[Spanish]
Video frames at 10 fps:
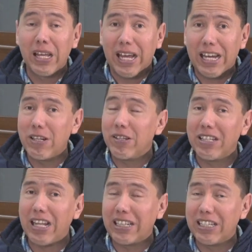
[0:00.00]

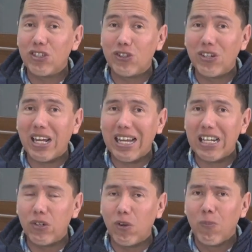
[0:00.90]
En atención a
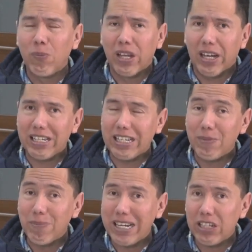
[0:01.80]
ello y
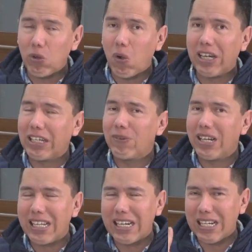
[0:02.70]
en mérito a que una
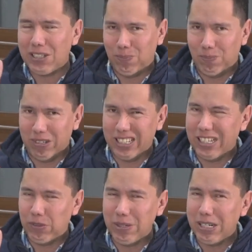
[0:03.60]
de las y
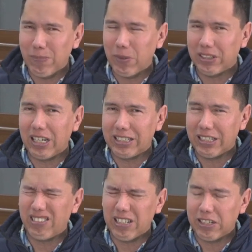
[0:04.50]
es bien importante
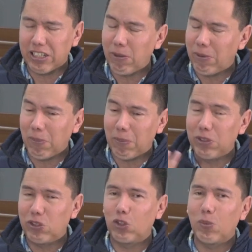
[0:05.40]
esta, y que bueno,
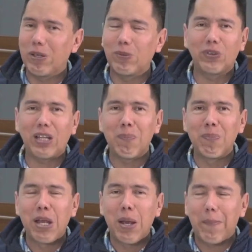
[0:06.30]
aprovecho tu pregunta
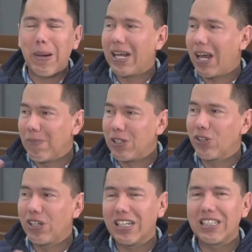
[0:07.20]
para
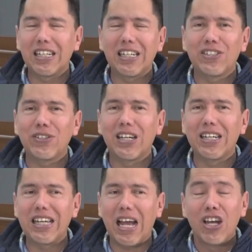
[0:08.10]
mencionarles a la
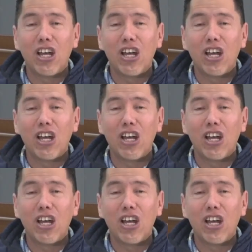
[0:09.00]
ciudadanía.